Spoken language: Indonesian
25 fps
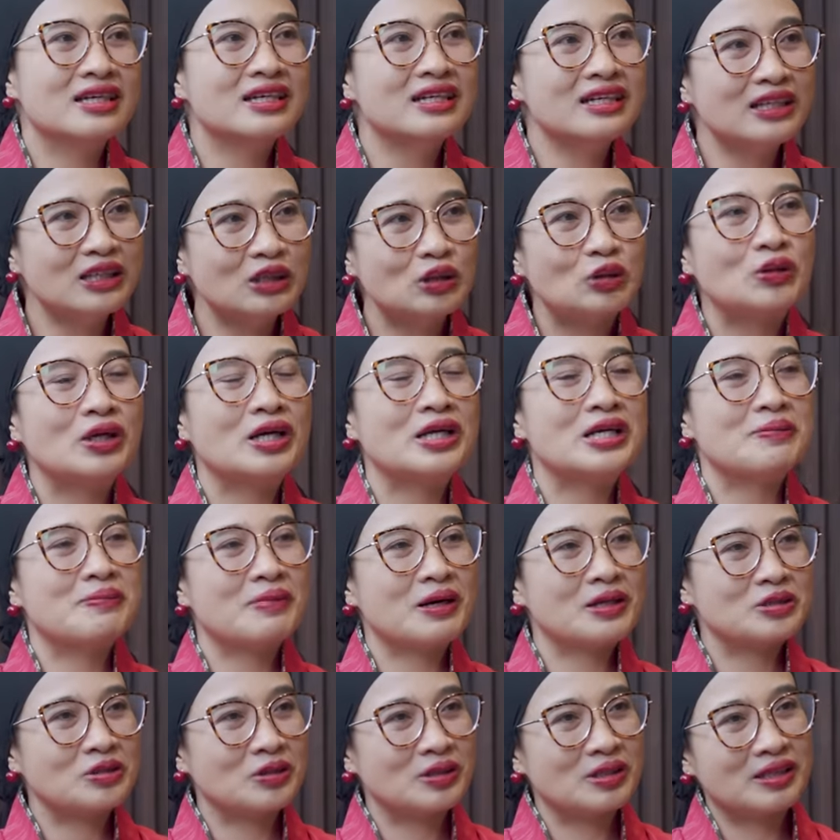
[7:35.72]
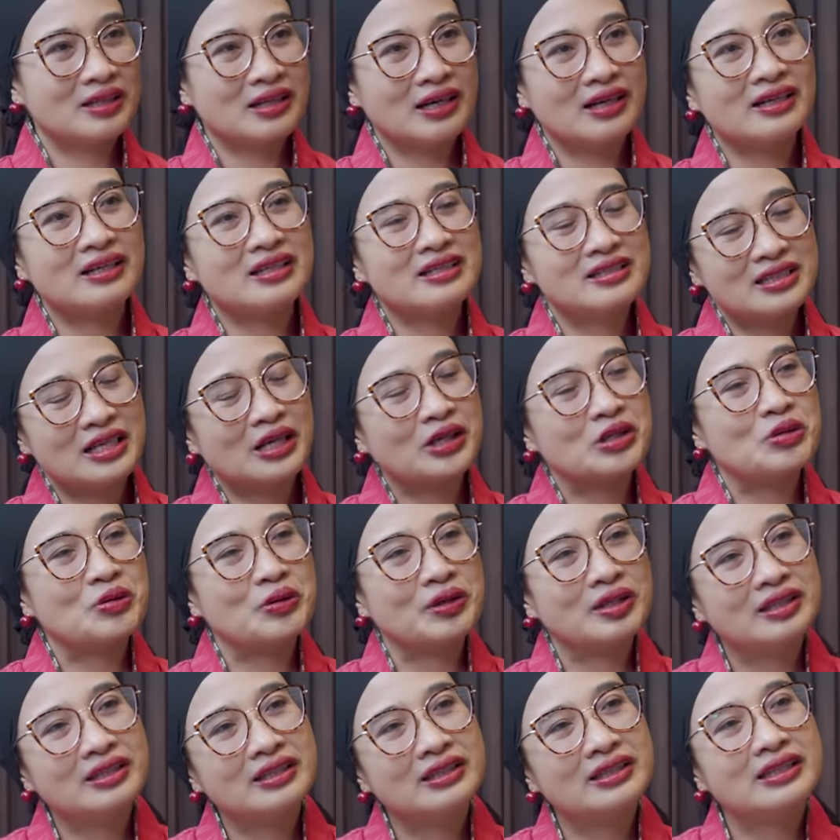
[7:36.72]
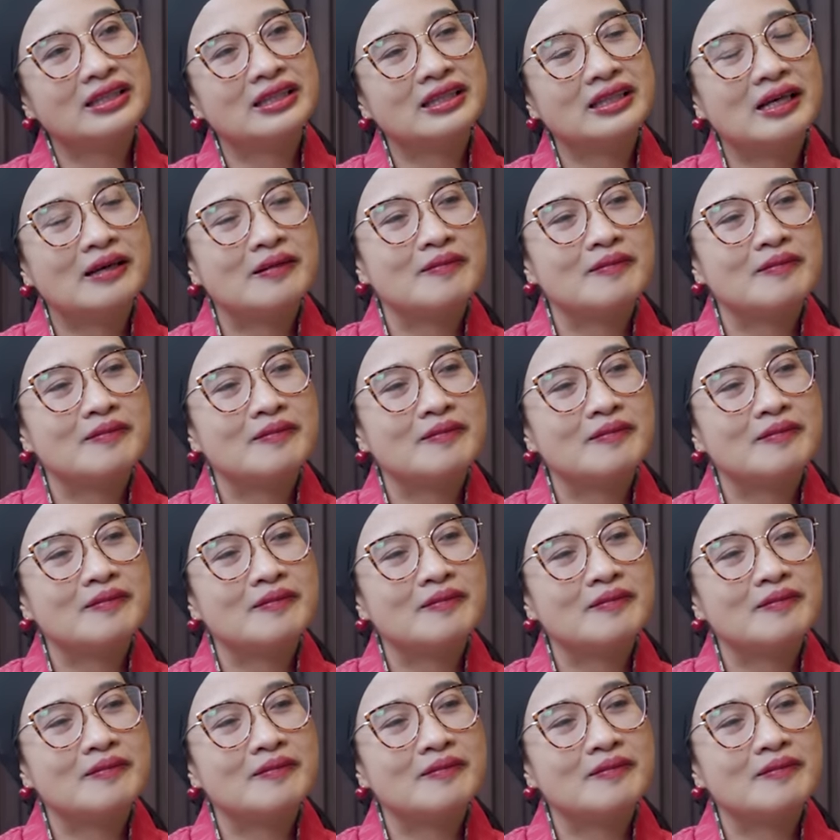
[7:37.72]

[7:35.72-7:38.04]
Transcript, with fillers: Jadi itu yang dimaksud dengan insecurity kita.